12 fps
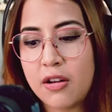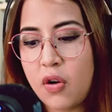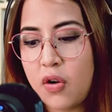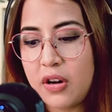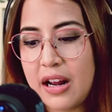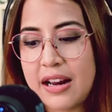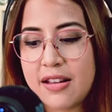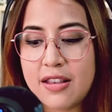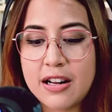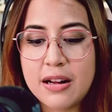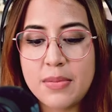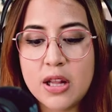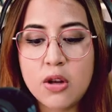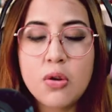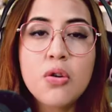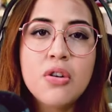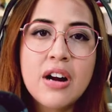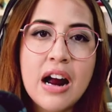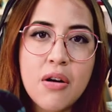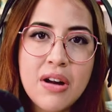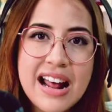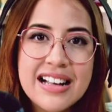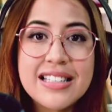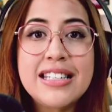con el entrenamiento con
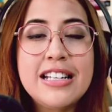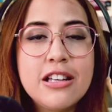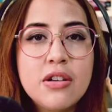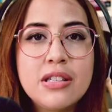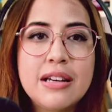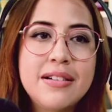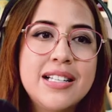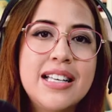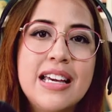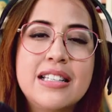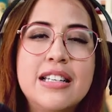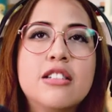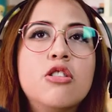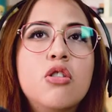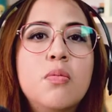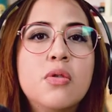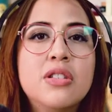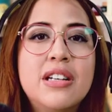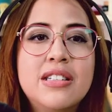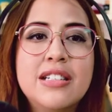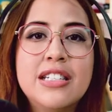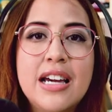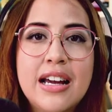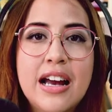jaula. Si no sabes qué es esto, cómo se hace,
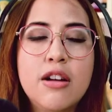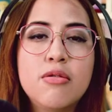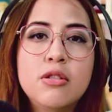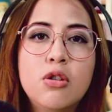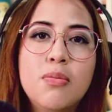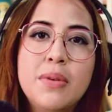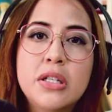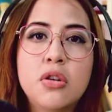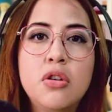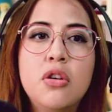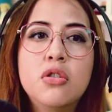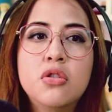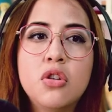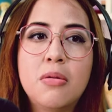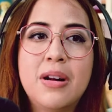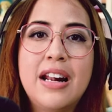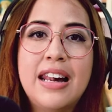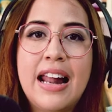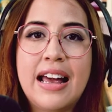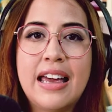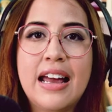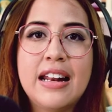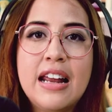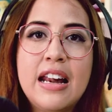checa nuestro episodio sobre la
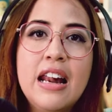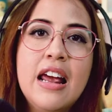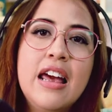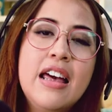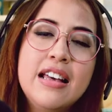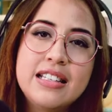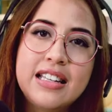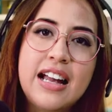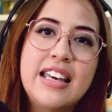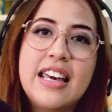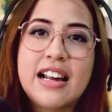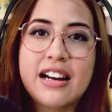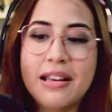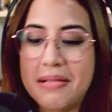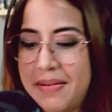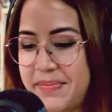kennel. Está aquí arriba.